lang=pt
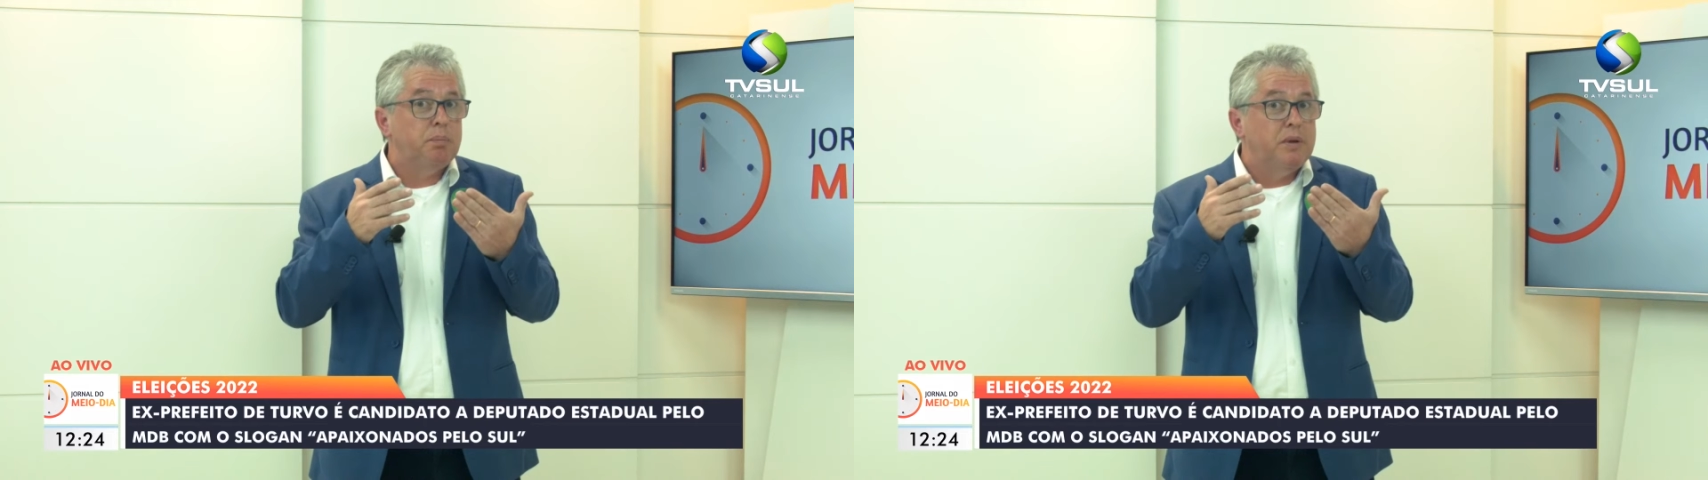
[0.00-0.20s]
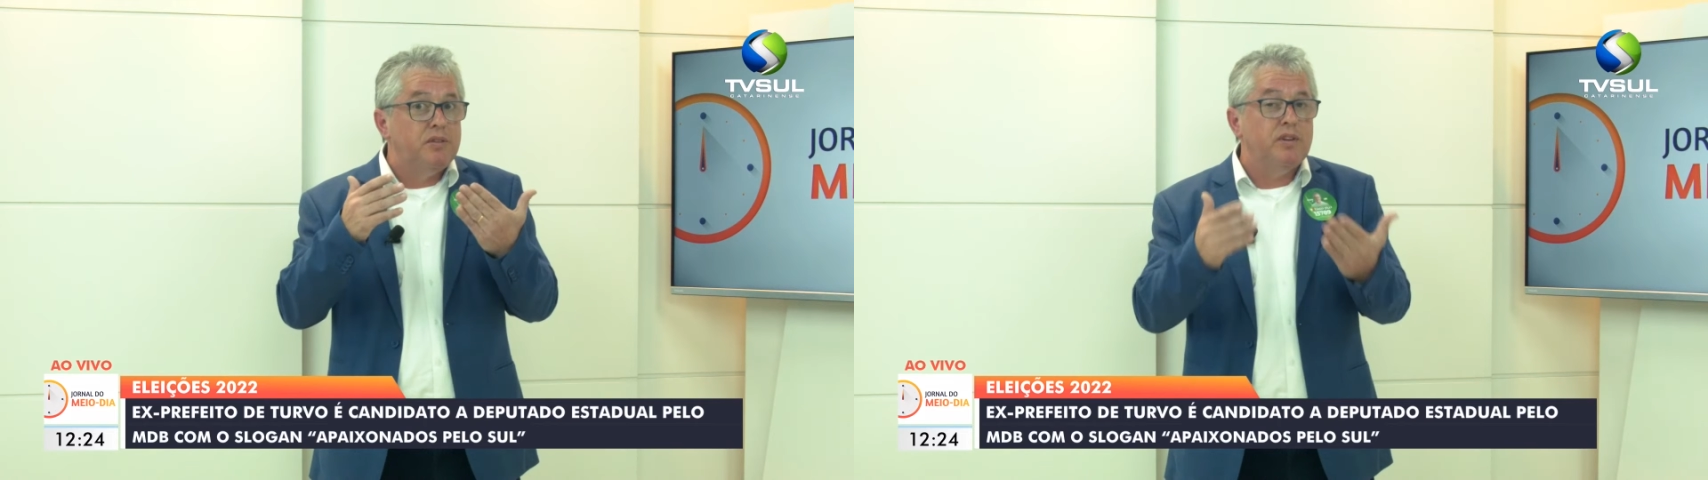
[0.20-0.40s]

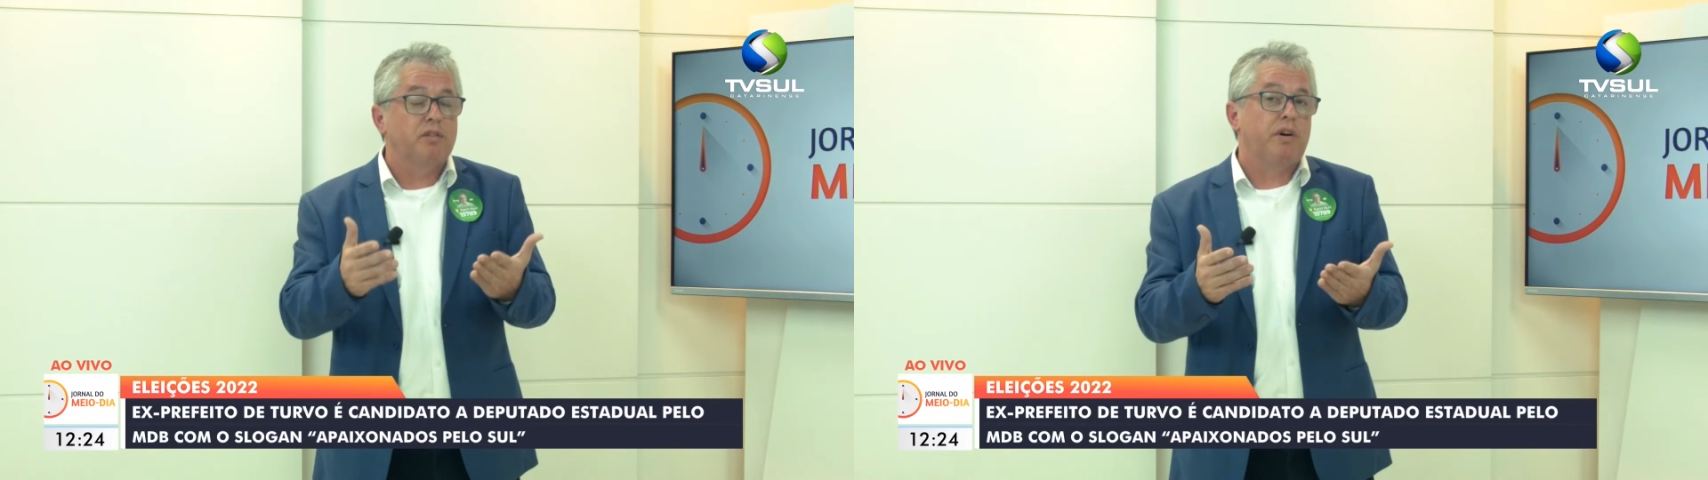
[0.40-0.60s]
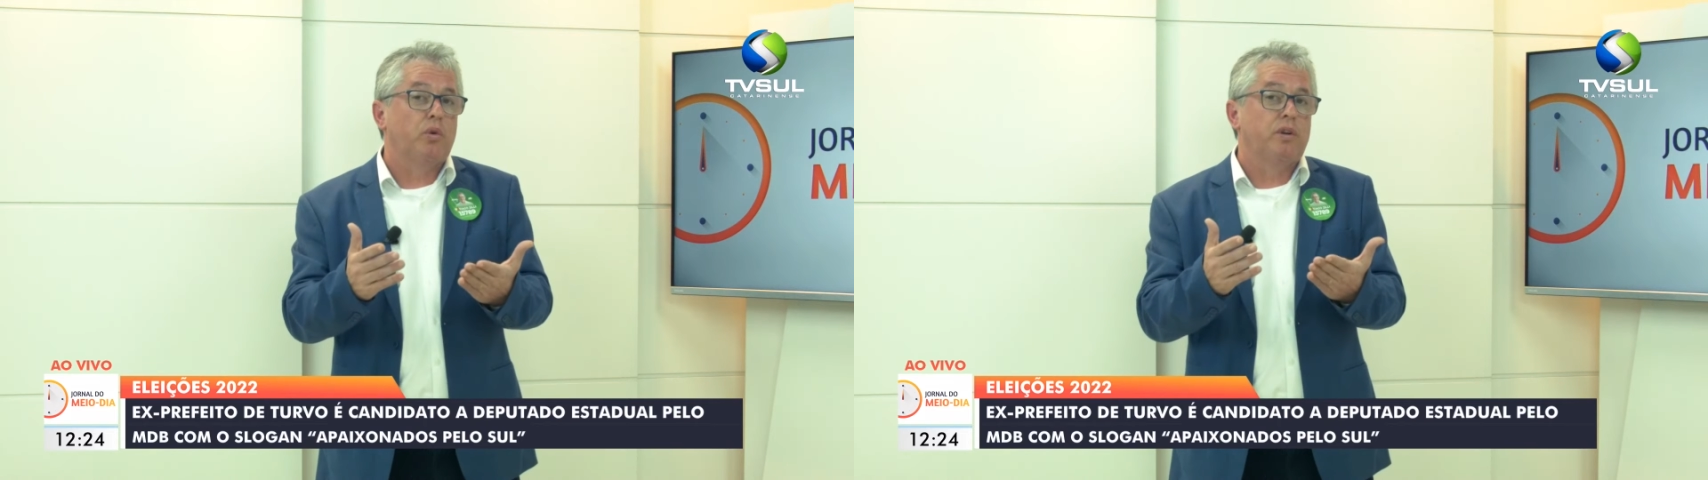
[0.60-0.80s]
precisa
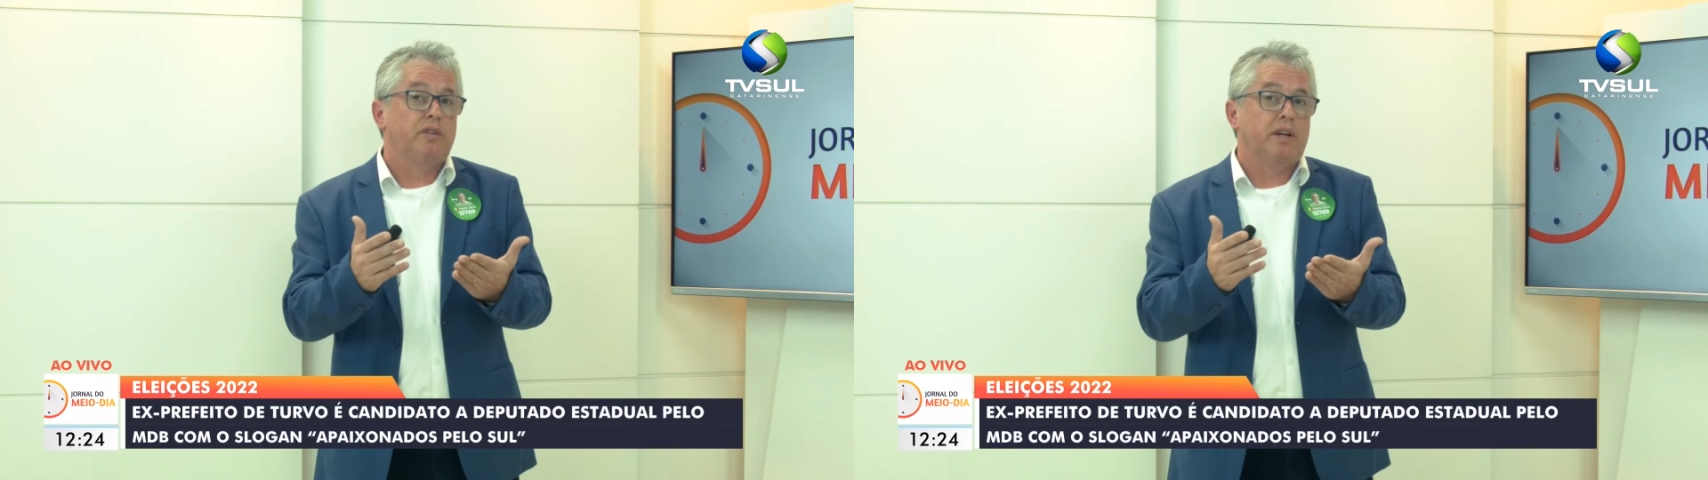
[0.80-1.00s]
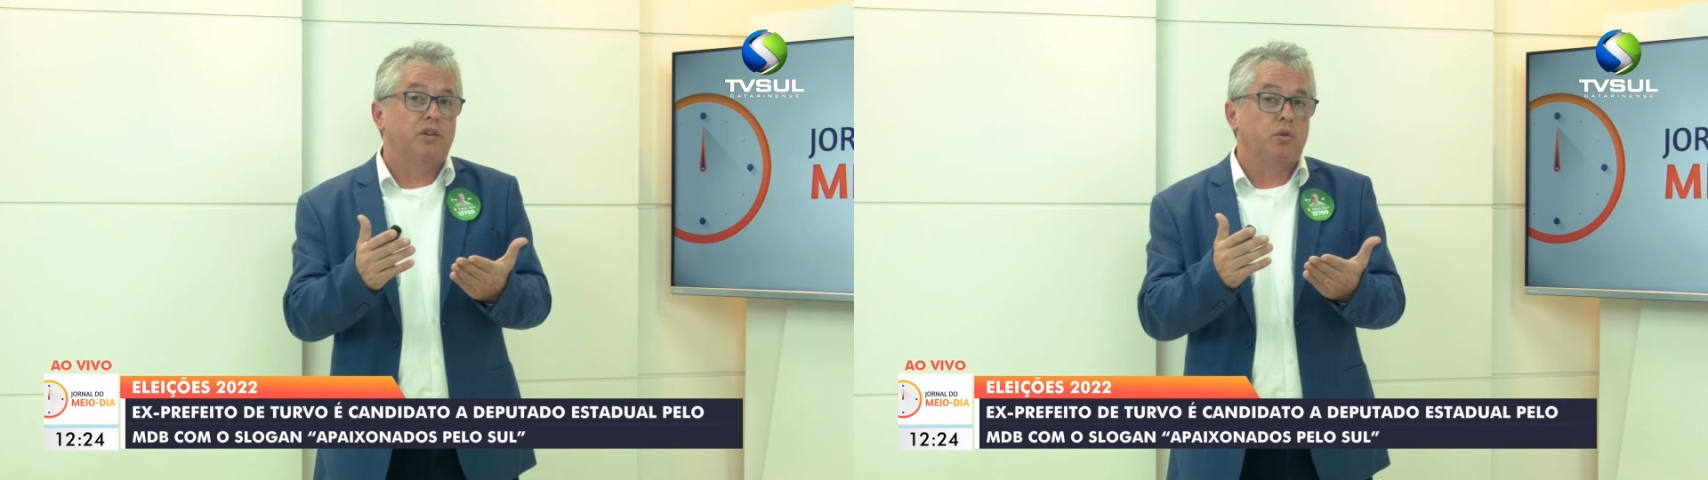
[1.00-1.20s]

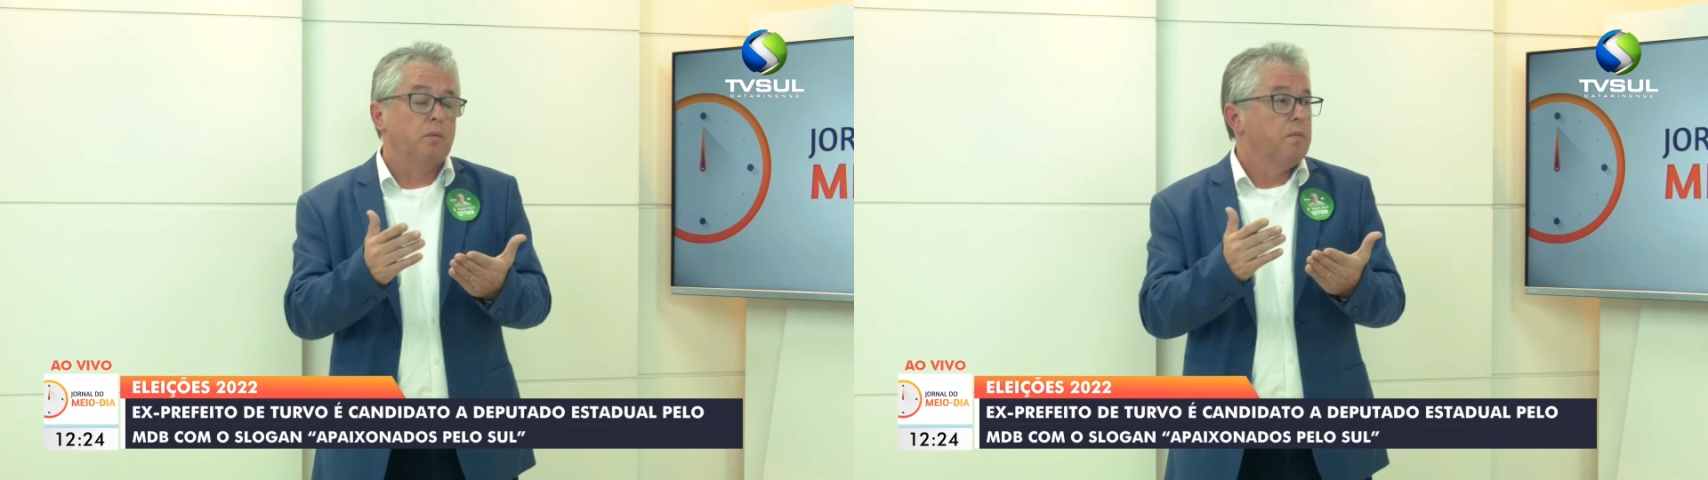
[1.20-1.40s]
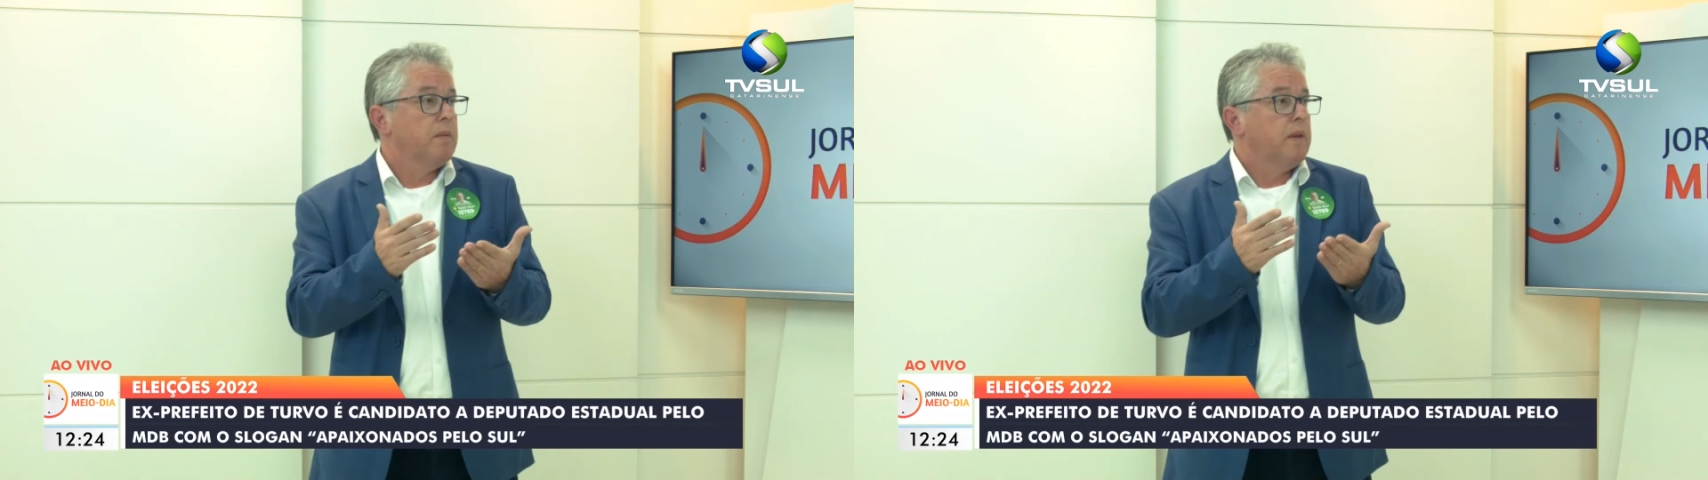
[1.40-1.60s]
valorizar isso.